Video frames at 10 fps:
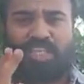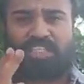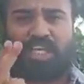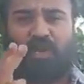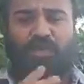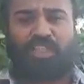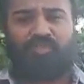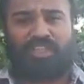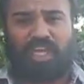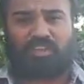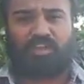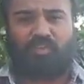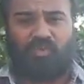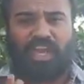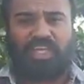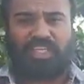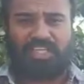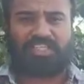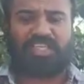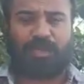లక్షల మంది విద్యార్థులను ఫెయిల్
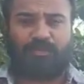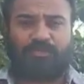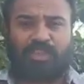చేసి